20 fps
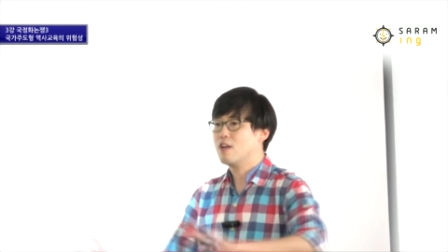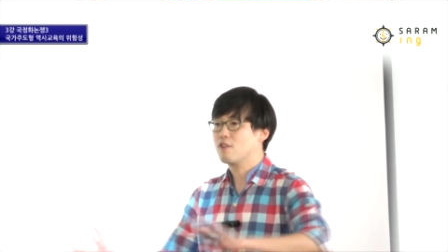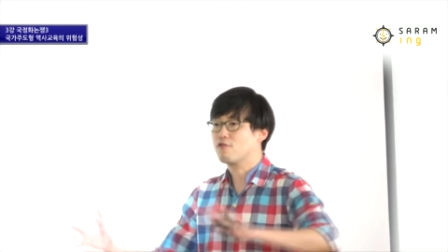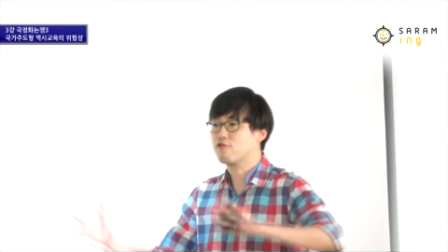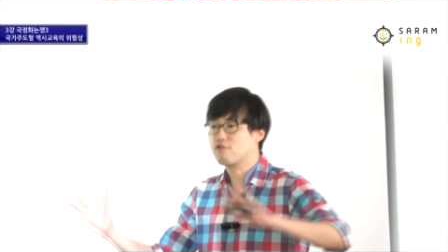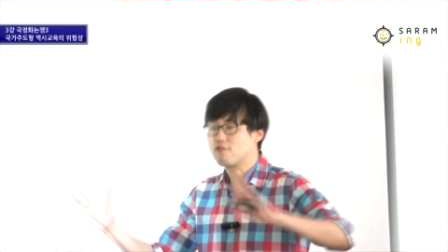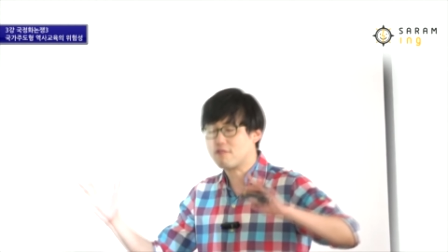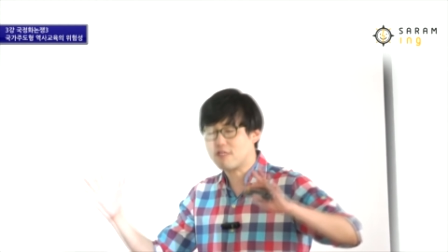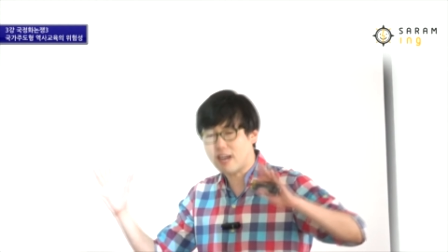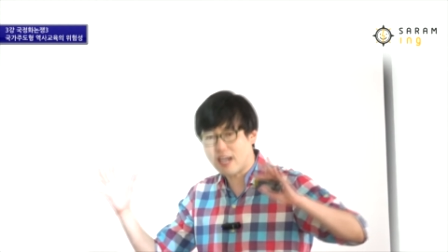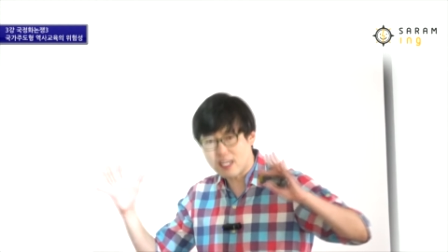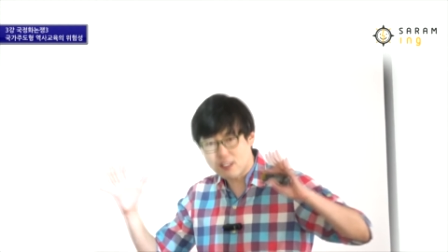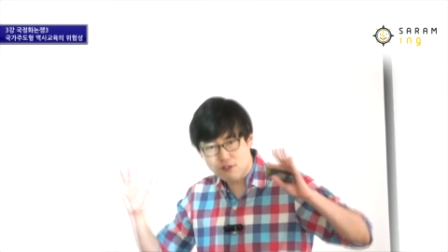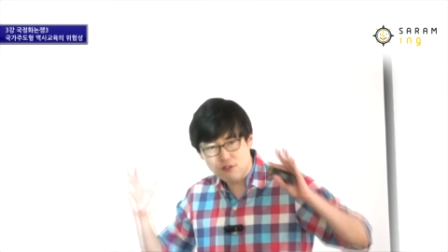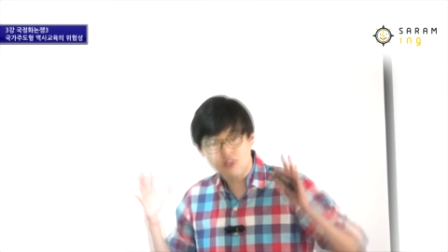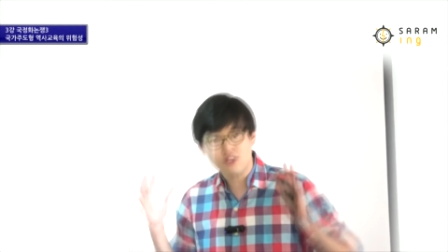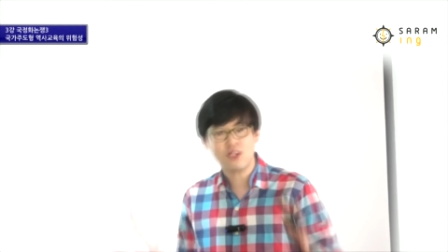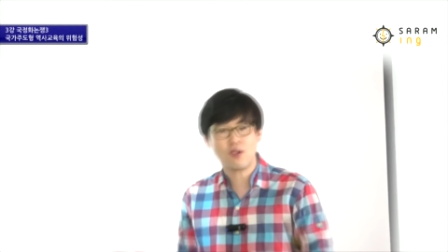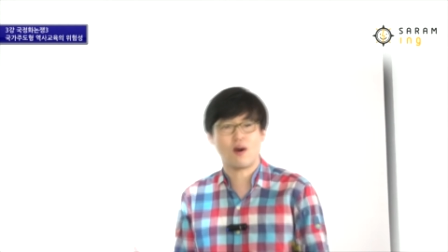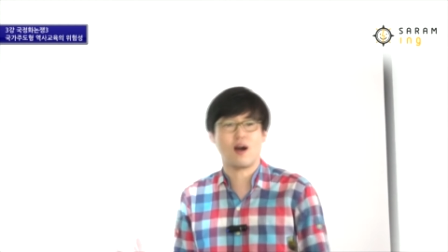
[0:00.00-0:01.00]
국가에
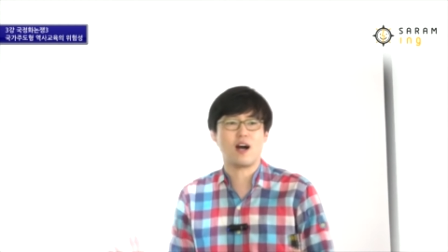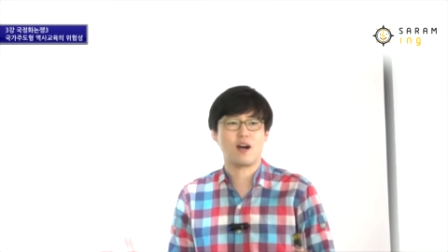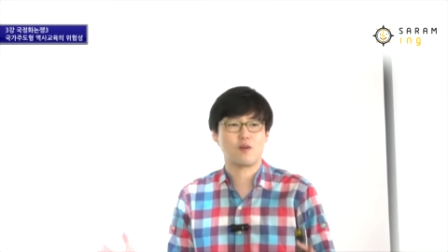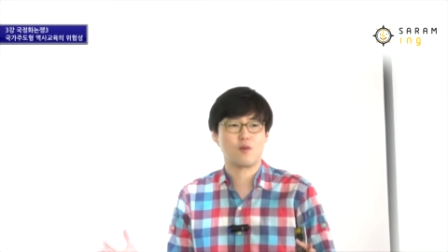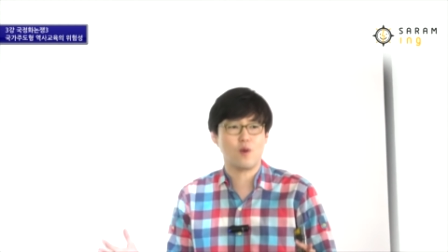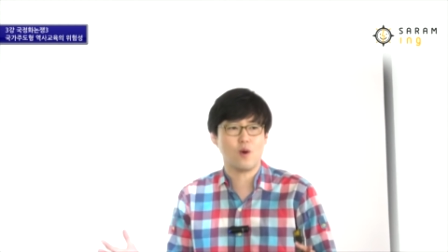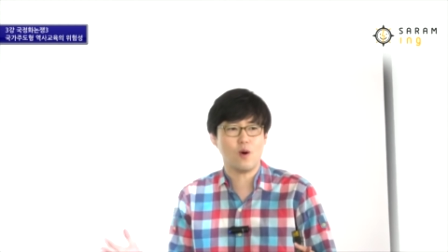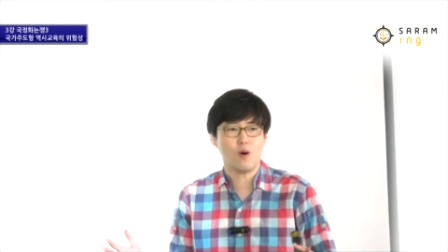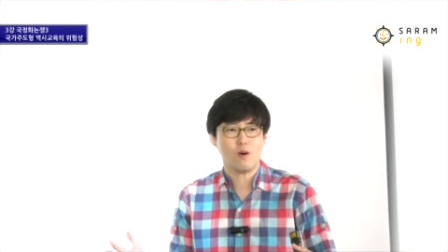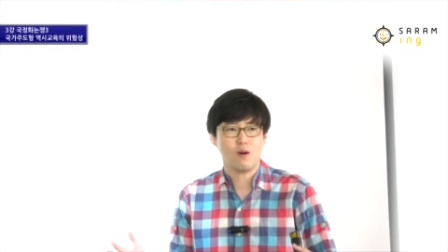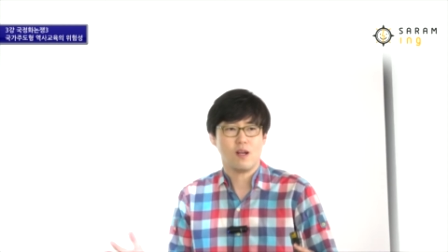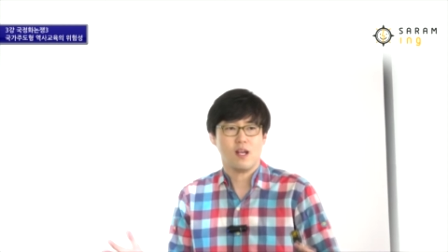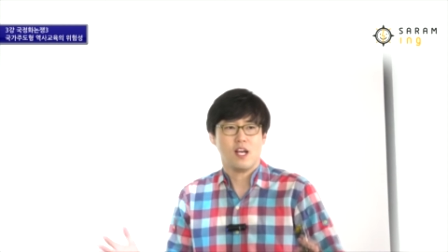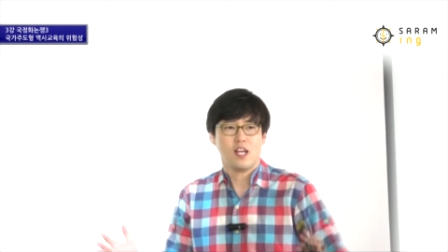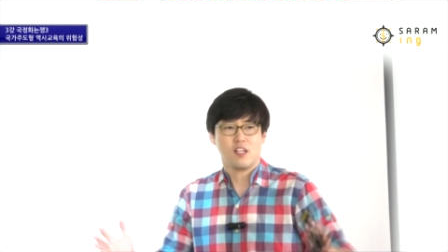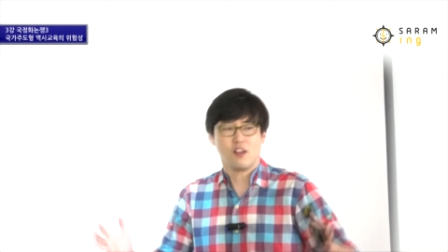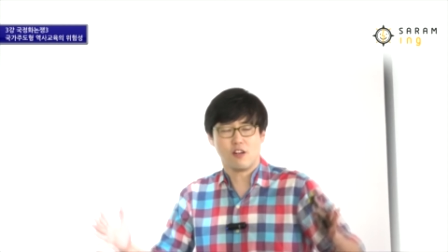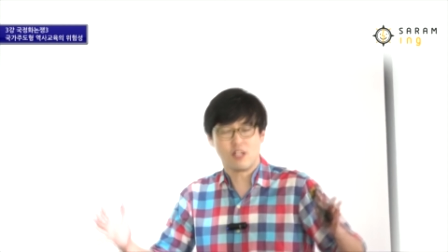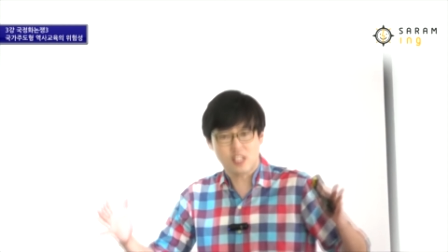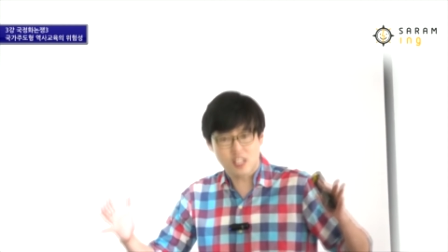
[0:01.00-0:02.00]
충성하고
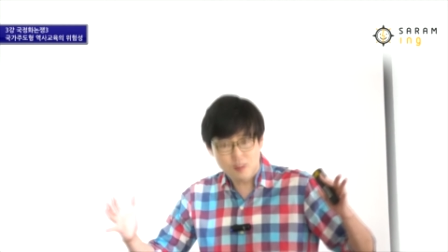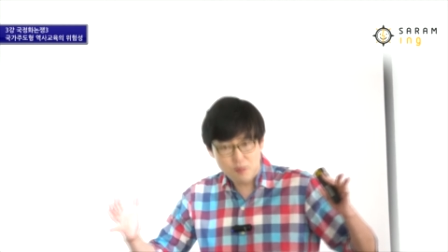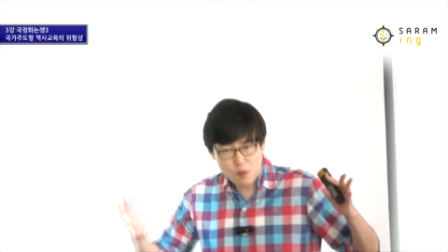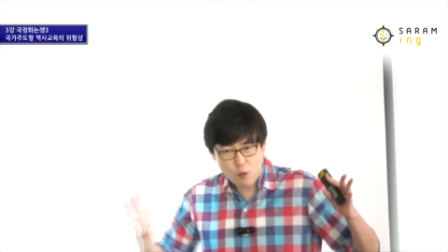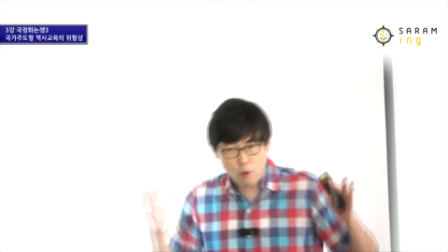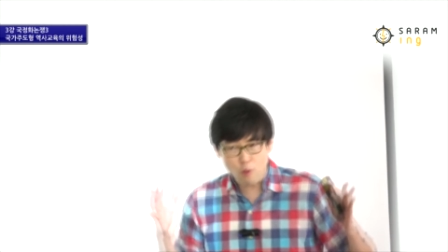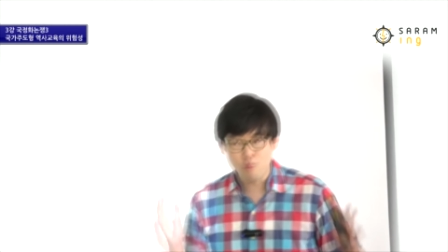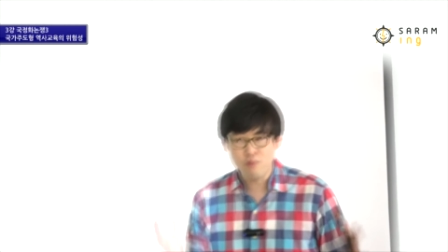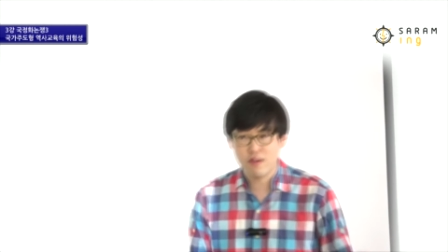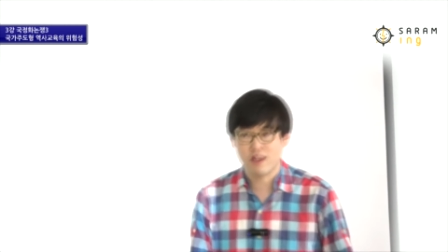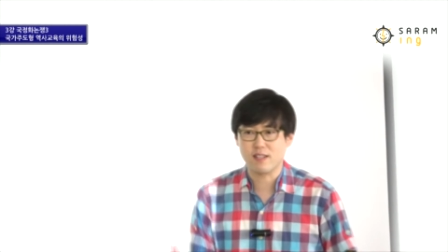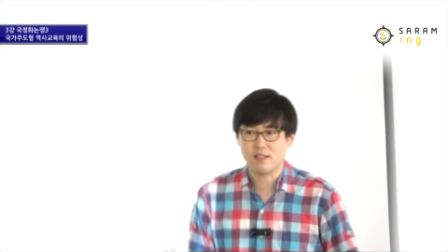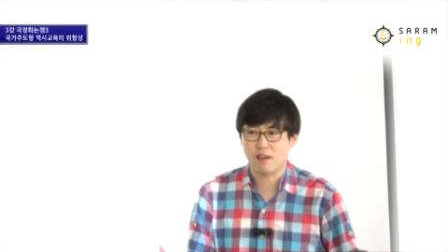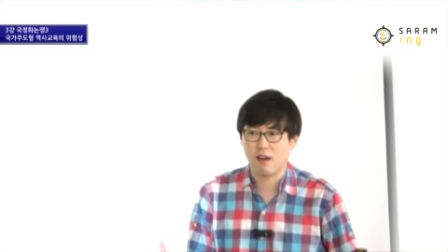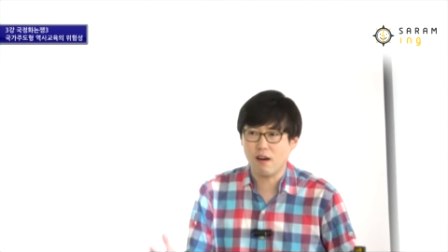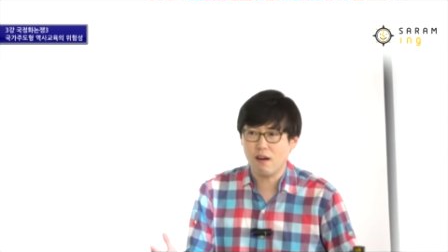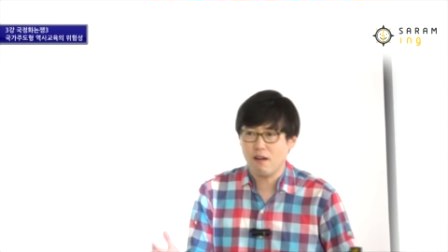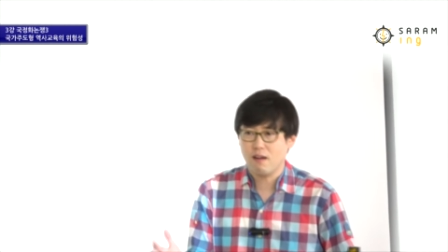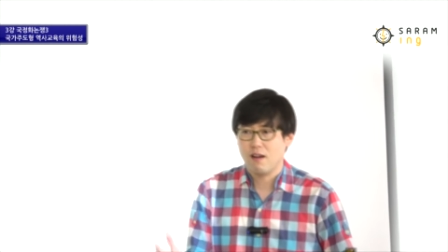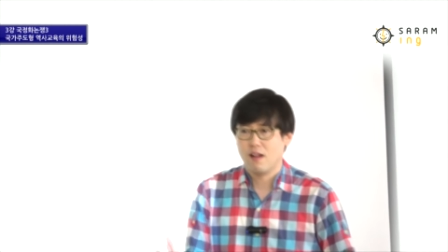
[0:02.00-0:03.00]
열심히
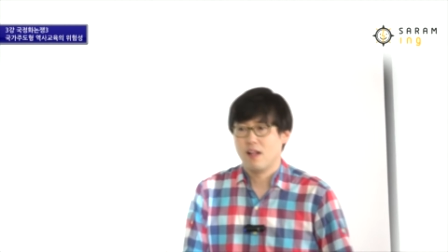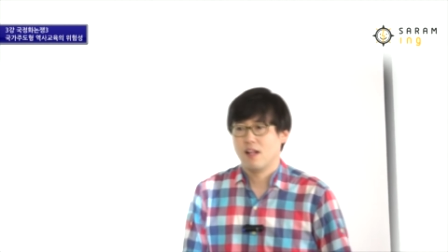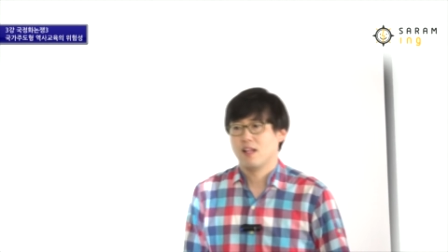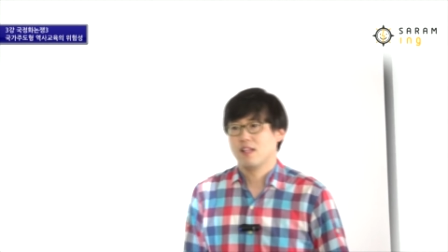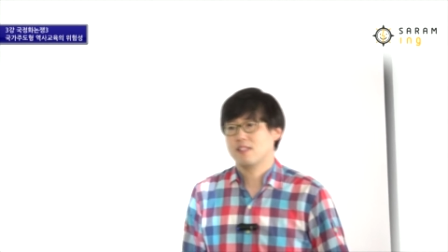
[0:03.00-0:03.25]
공부해서